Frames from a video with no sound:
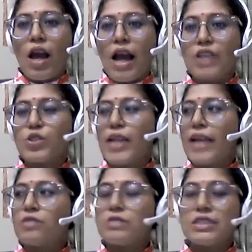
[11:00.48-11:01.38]
আসলে
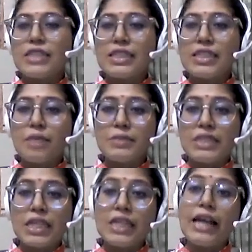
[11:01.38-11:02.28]
এখন ইদানিং আমি
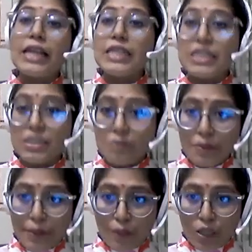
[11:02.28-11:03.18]
দেখি গালি হিসেবে
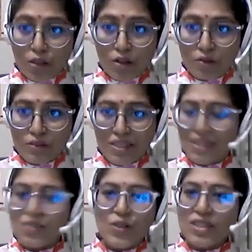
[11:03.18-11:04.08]
ব্যবহার করা হচ্ছে
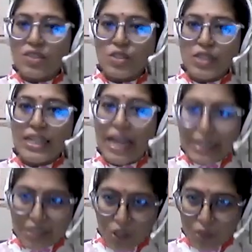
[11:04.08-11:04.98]
কিন্তু এটা তো আসলে
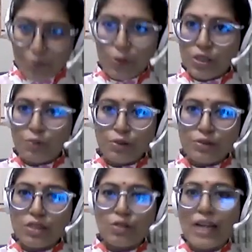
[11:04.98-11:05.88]
গালি নয়
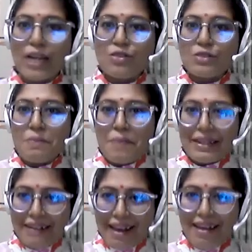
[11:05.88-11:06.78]
প্রতিবন্ধী তো গালি হতে
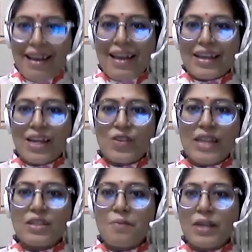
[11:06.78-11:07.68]
পারে না কারণ
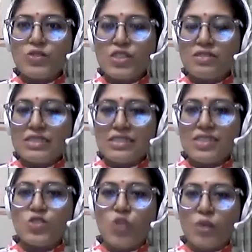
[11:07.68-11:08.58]
একটা মানুষের
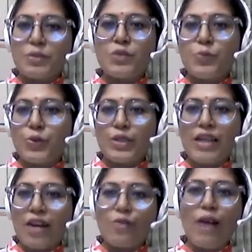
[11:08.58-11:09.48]
নিজের জন্মের পরে
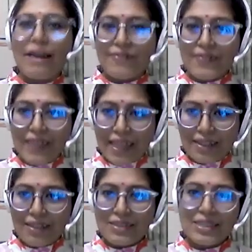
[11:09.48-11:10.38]
কারো হাত নেই
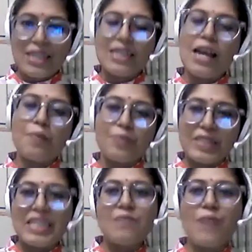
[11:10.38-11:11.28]
সেই
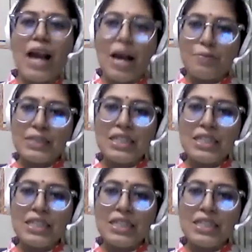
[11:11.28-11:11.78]
আপনি বা আমি